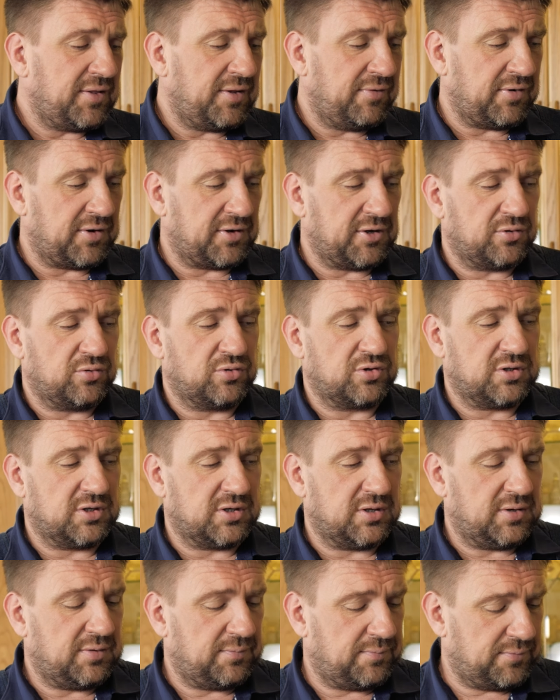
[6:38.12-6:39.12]
наверное,
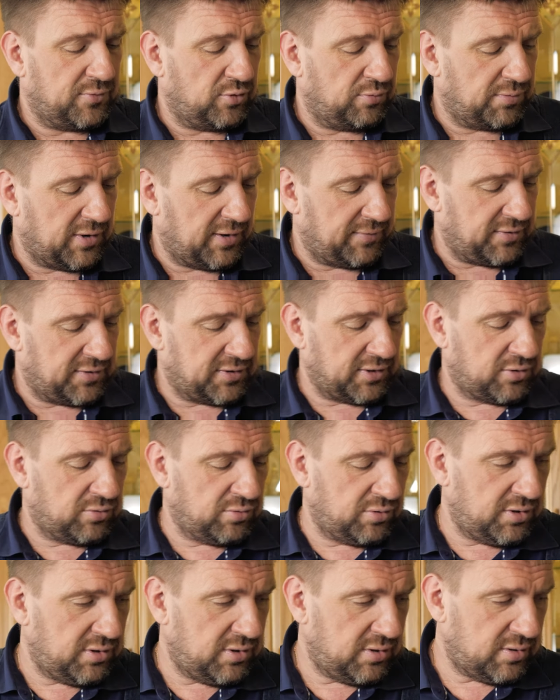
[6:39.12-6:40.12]
нужно убавить
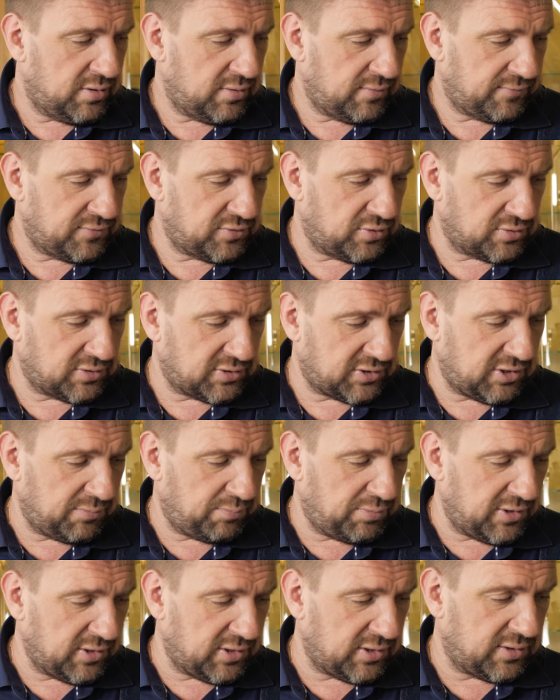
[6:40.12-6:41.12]
огонь все
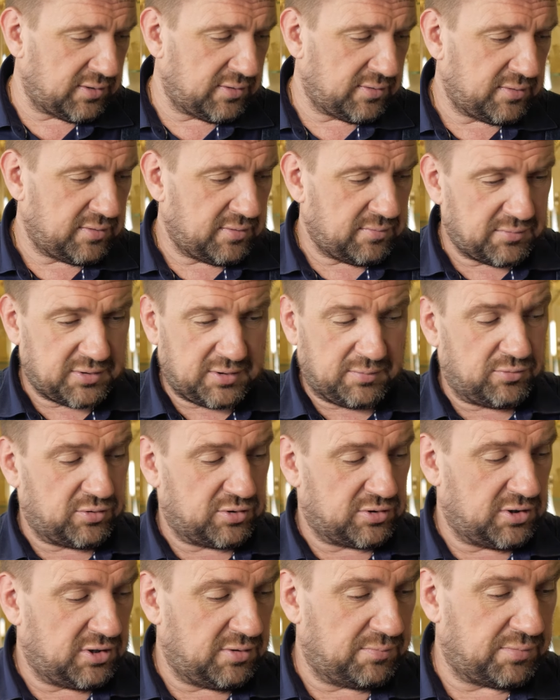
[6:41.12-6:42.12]
закипело, потому что